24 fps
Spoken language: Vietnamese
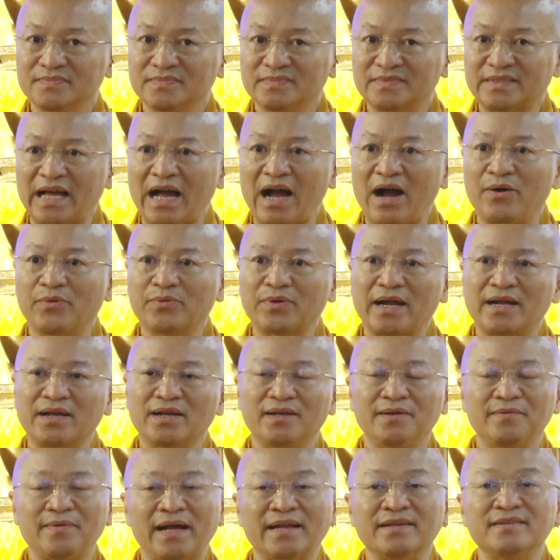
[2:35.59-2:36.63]
tạo
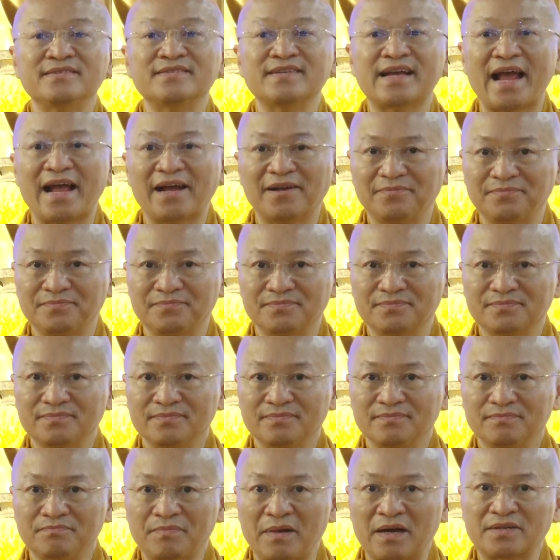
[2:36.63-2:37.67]
ra ánh sáng
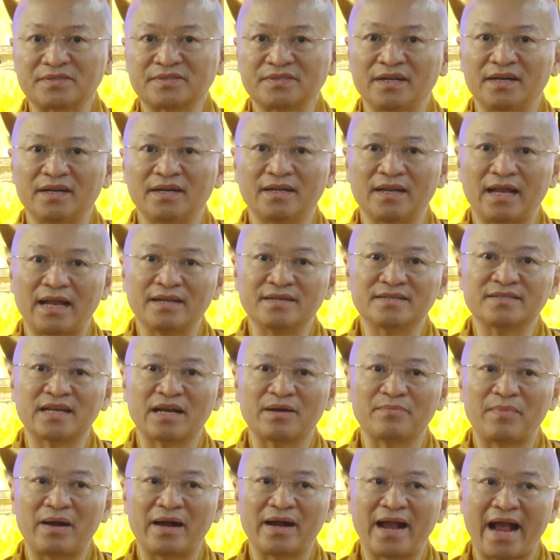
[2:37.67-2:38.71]
mặt trời là ánh
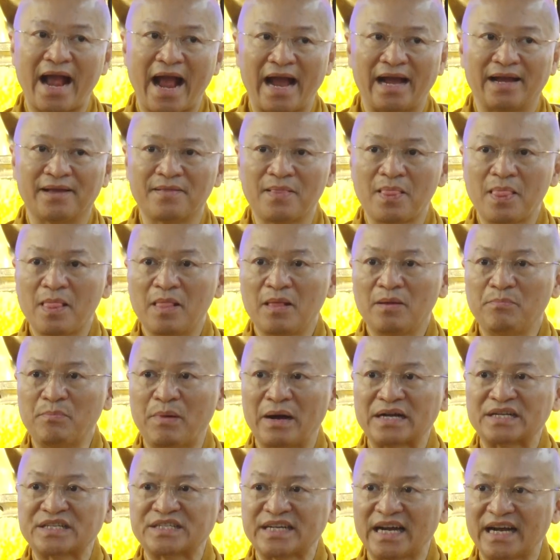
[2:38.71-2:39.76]
sáng ban ngày
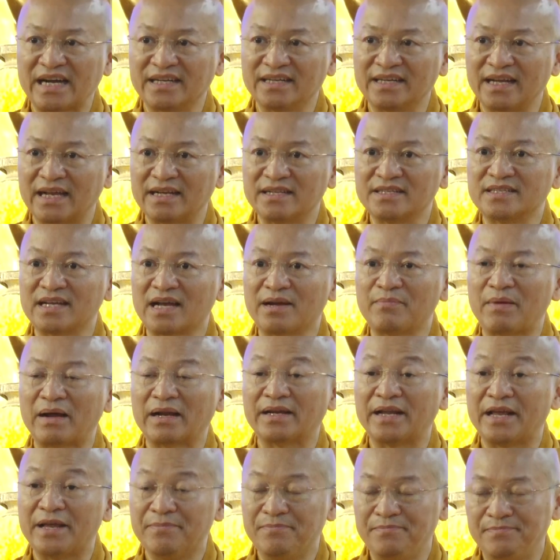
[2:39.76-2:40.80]
mặt trăng là ánh sáng
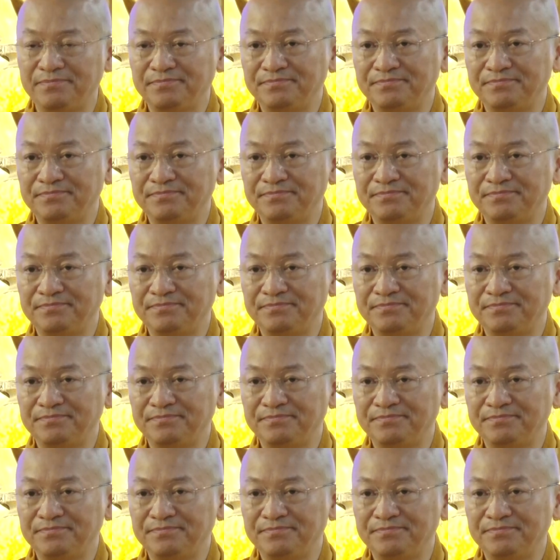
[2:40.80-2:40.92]
ban đêm